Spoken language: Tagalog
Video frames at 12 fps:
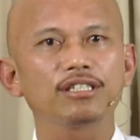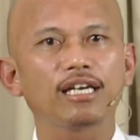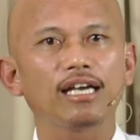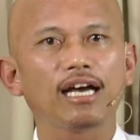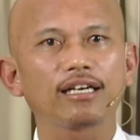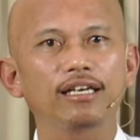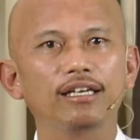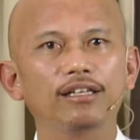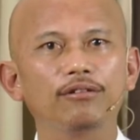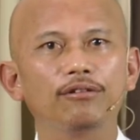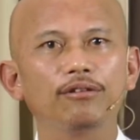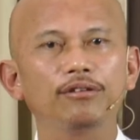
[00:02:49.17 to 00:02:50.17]
ay akin
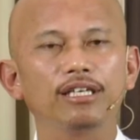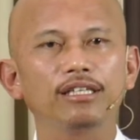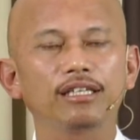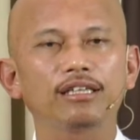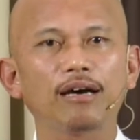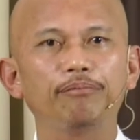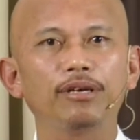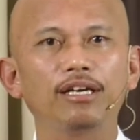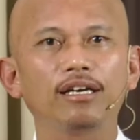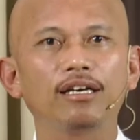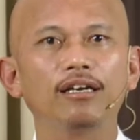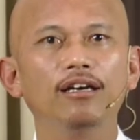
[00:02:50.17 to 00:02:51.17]
itong itatopic
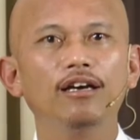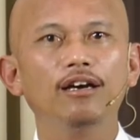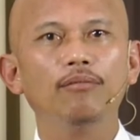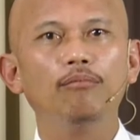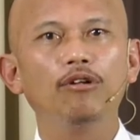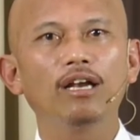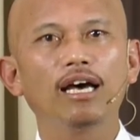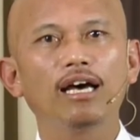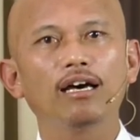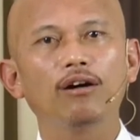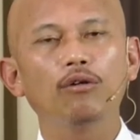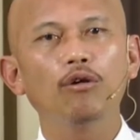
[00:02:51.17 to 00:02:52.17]

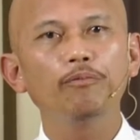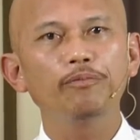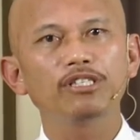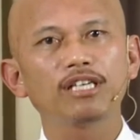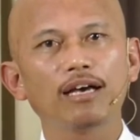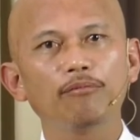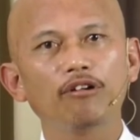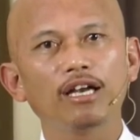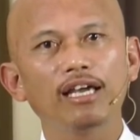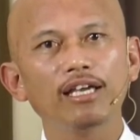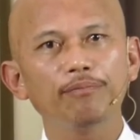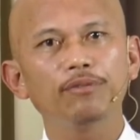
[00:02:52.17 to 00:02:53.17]
mula umpisa, mula
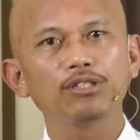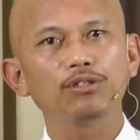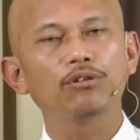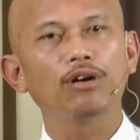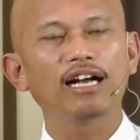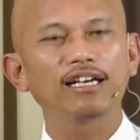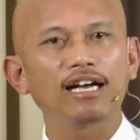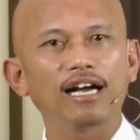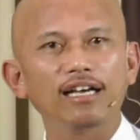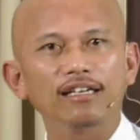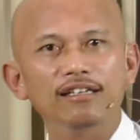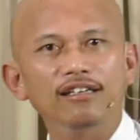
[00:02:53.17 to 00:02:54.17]
episo
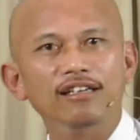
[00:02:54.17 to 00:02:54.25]
hanggang